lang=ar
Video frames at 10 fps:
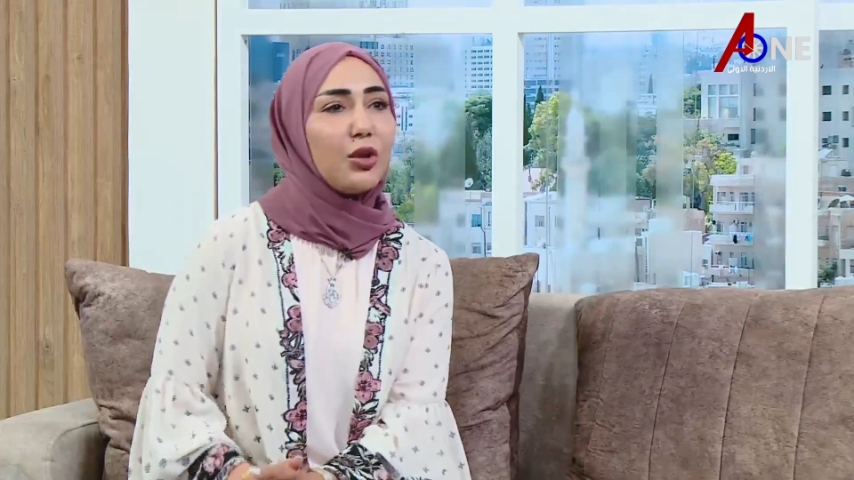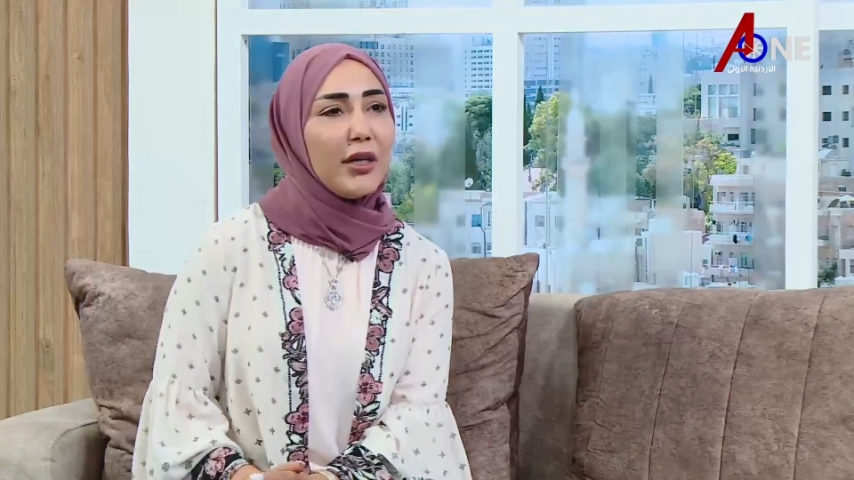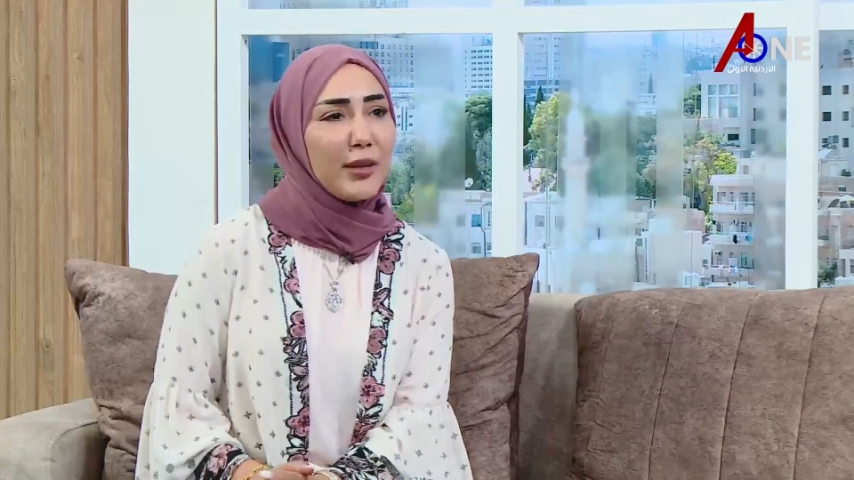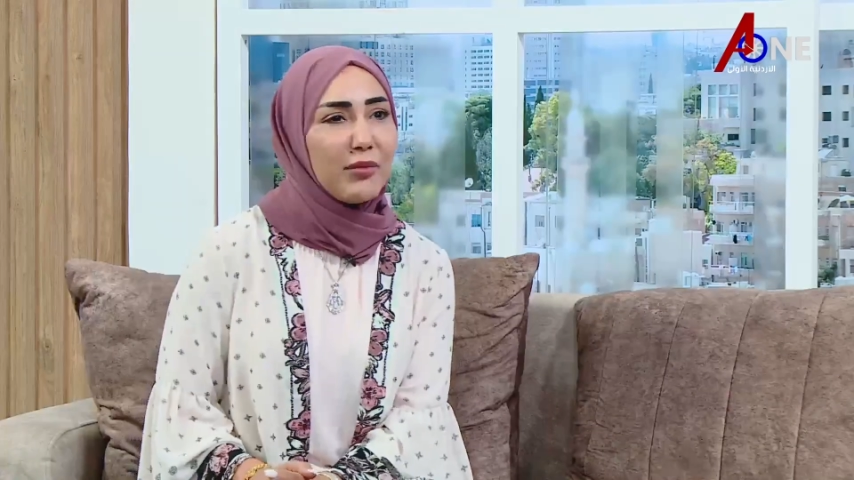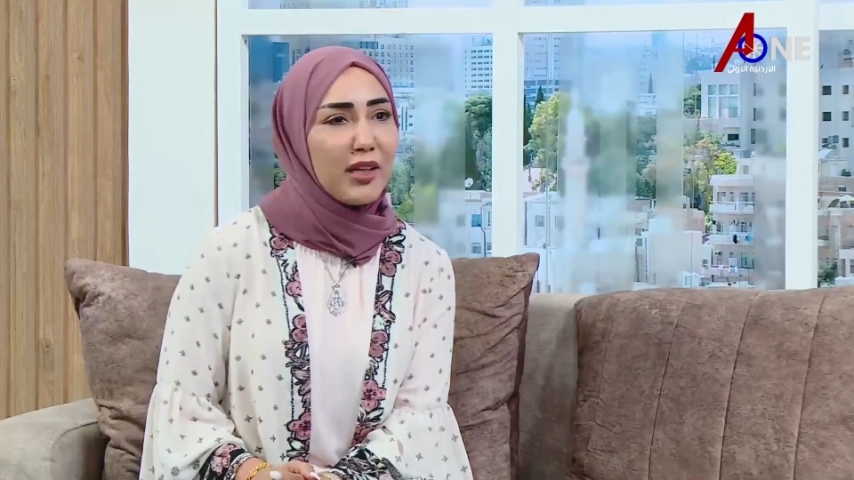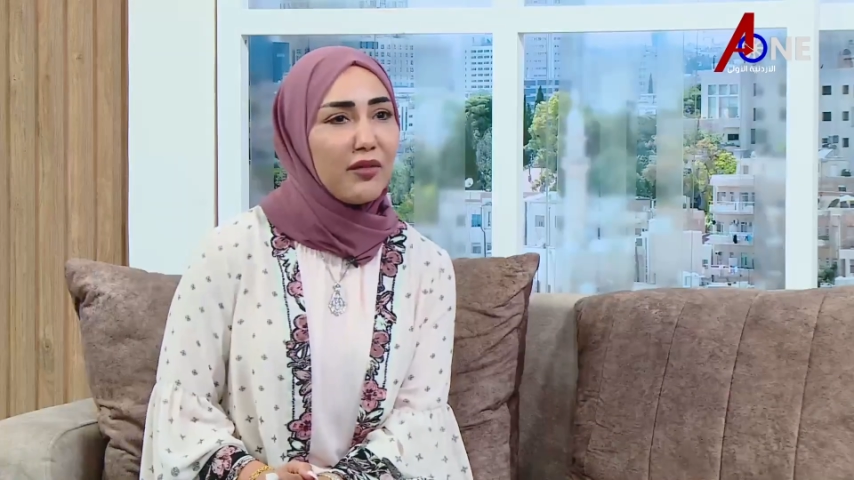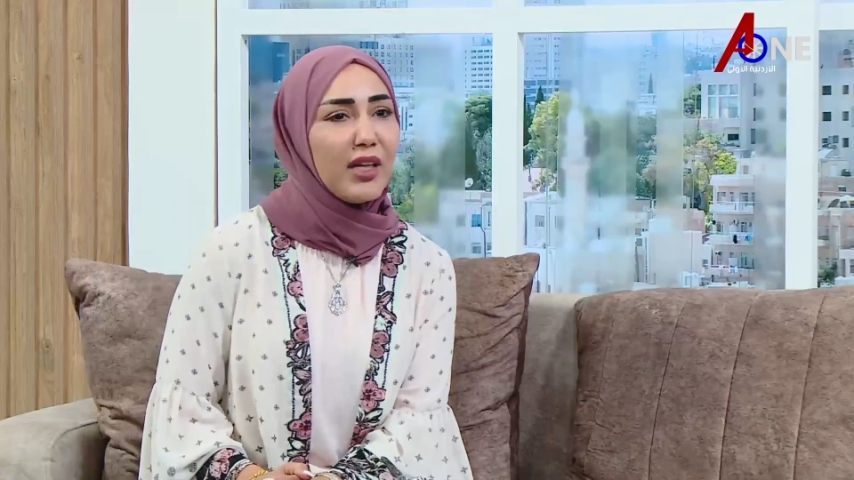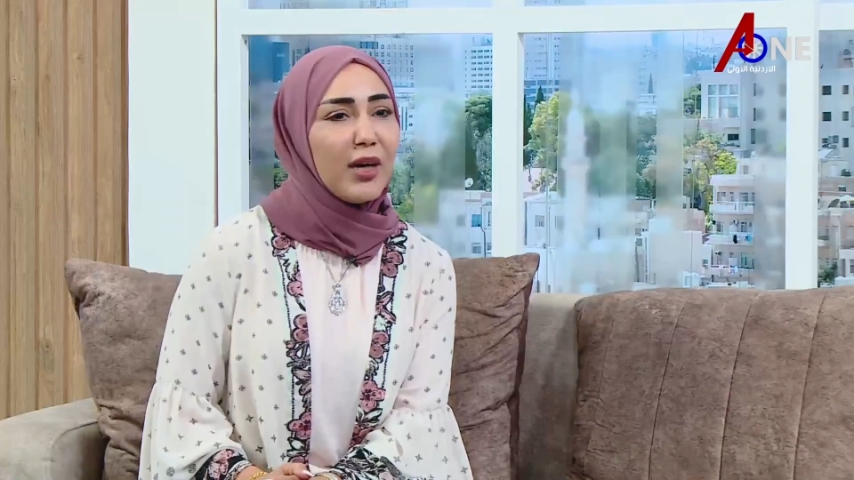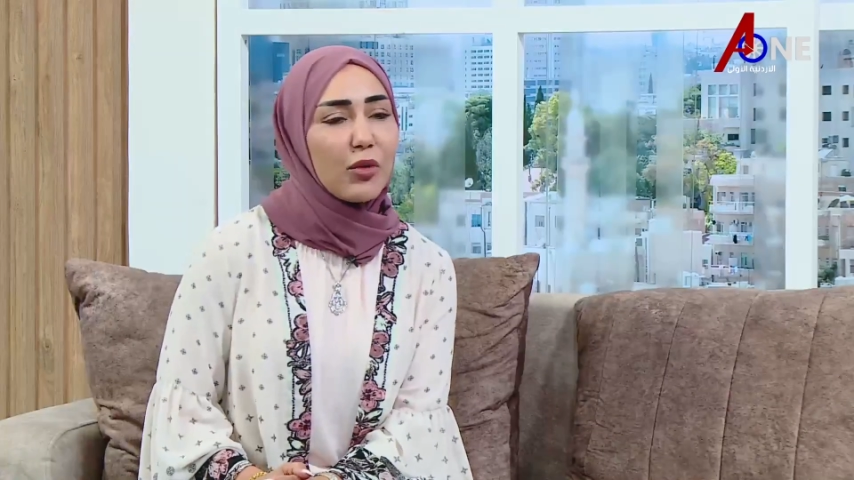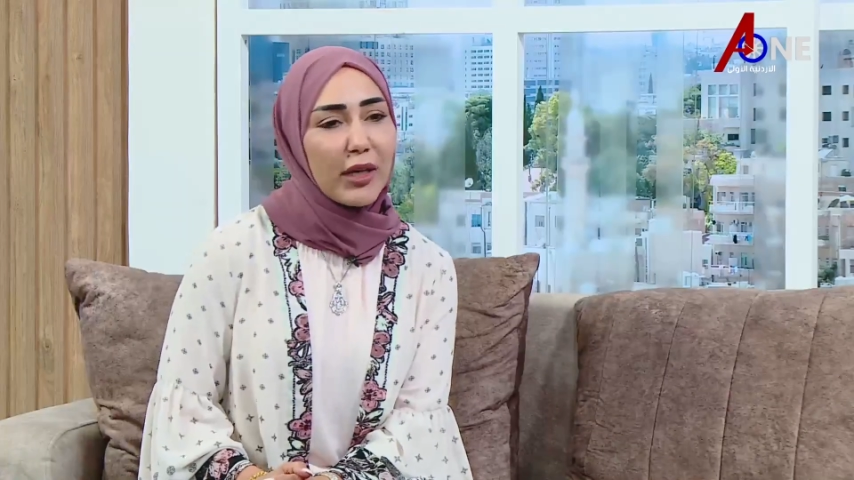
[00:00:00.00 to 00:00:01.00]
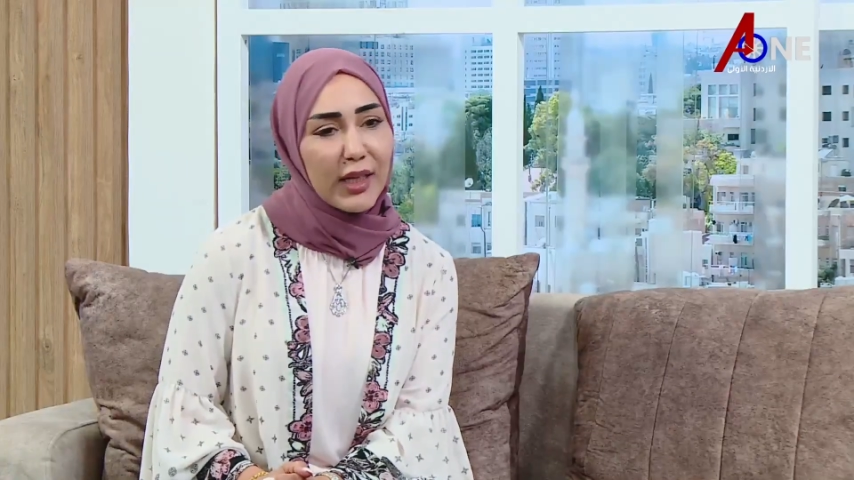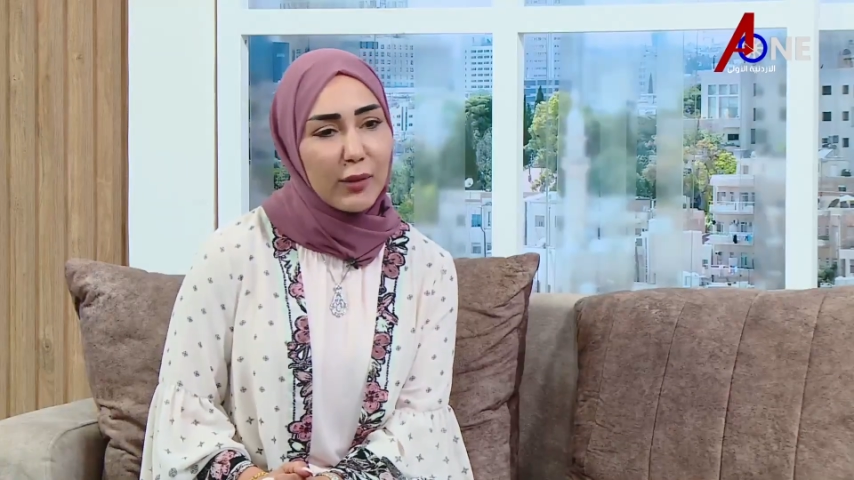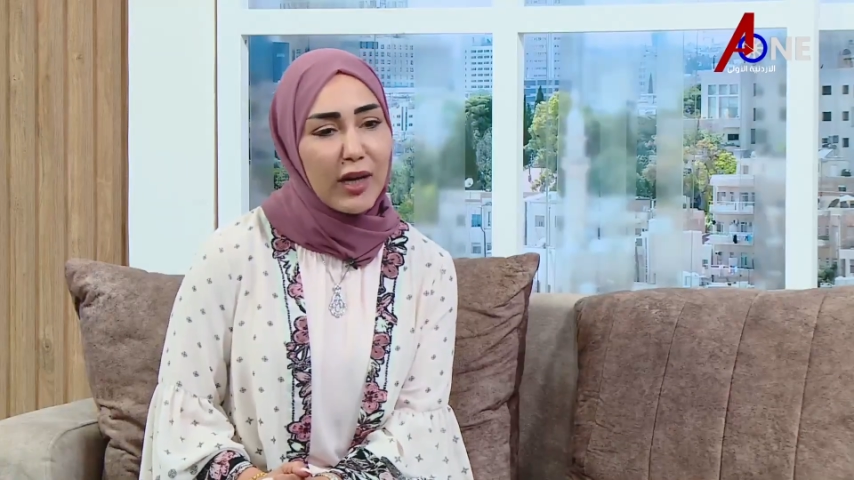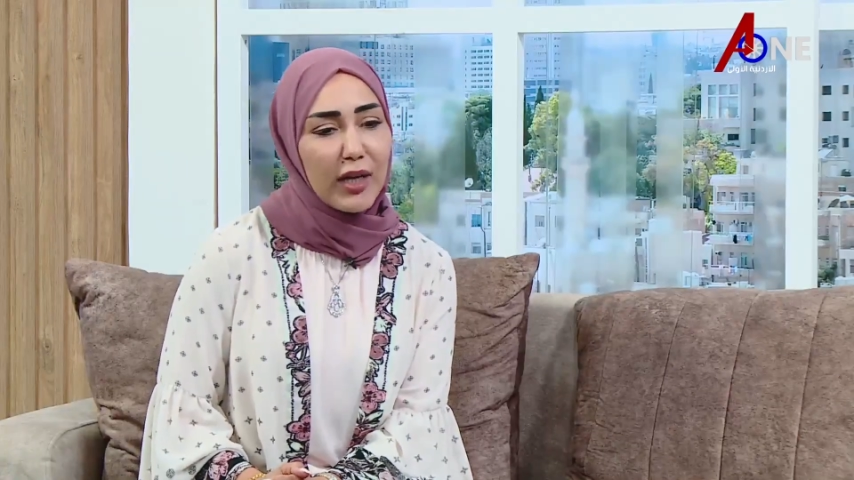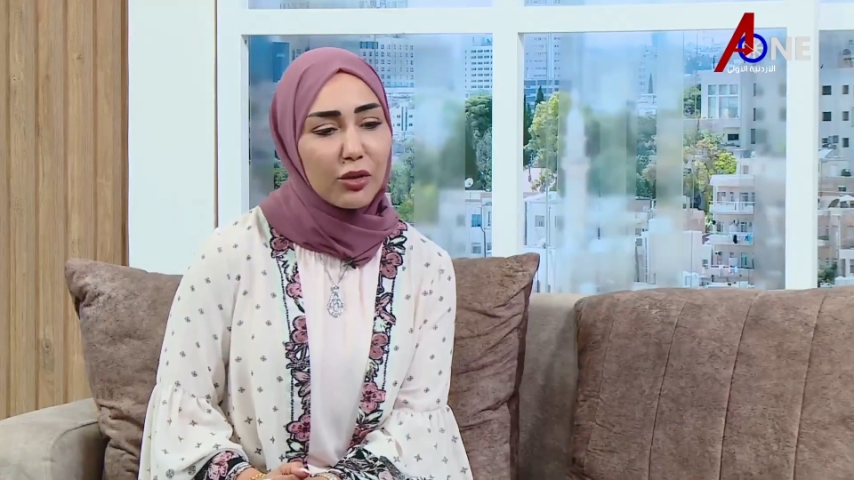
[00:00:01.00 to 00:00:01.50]
كل نبته فيها
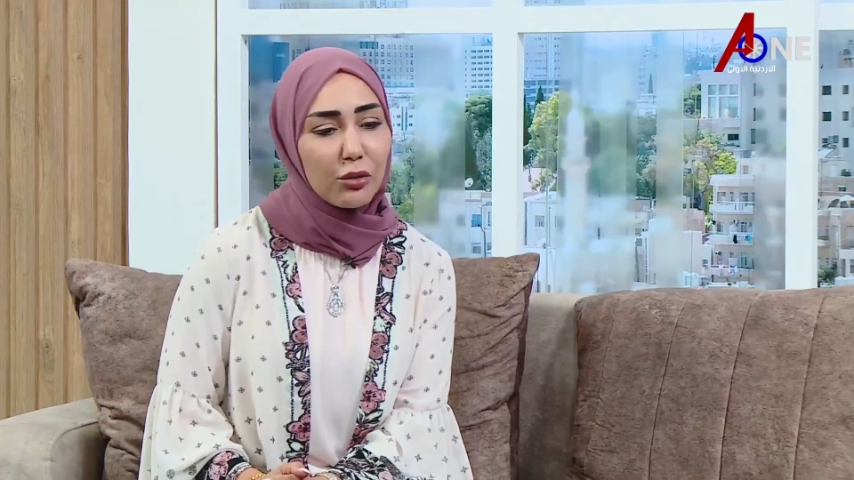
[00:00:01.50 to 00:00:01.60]
مركبات